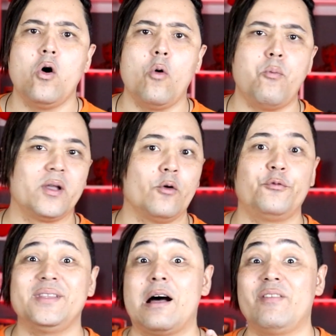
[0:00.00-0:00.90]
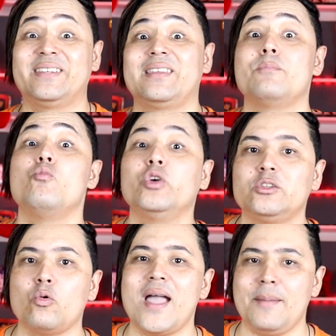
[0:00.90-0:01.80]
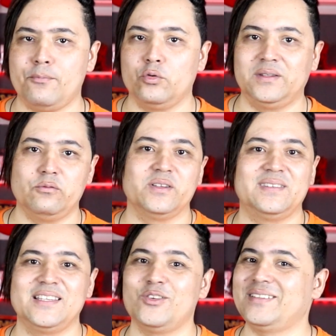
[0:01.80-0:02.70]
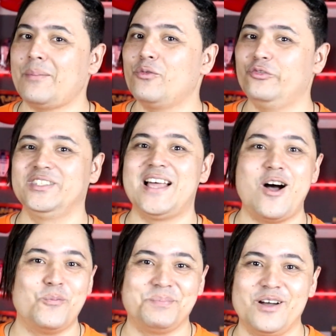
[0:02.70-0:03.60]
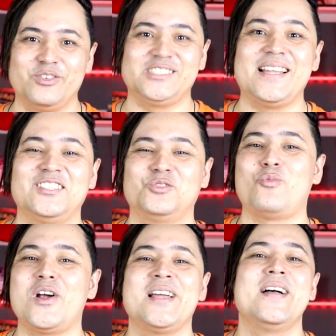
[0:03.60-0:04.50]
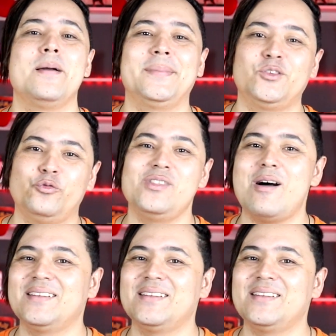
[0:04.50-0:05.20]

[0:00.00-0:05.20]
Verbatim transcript: ou porque o final vai ser muito épico. Se você não sabe o final, não vou te dar spoiler, mas o final